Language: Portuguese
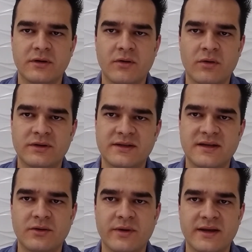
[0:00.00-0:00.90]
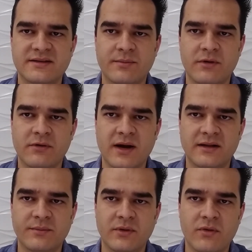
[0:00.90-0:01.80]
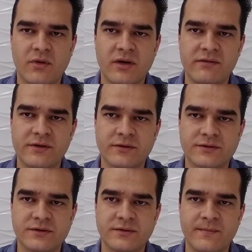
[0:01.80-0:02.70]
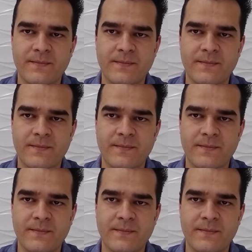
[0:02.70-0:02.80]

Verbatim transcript: contra essa doença provocada pelo coronavírus.